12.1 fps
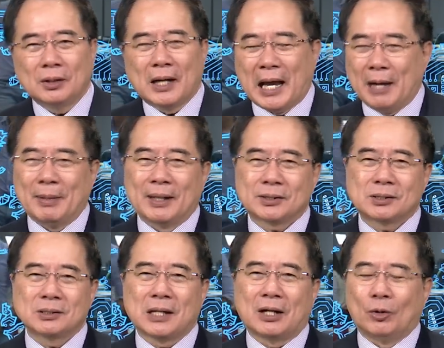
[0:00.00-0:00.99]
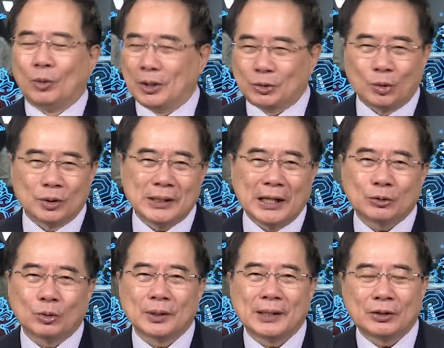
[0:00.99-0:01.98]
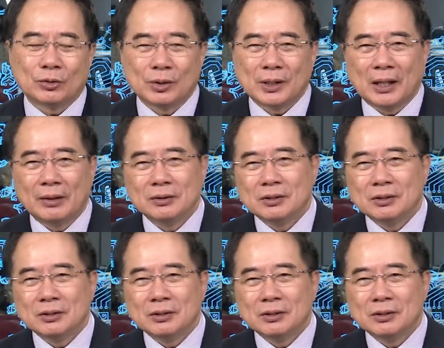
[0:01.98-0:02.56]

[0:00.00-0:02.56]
海马斯啊哇多厉害多厉害多厉害，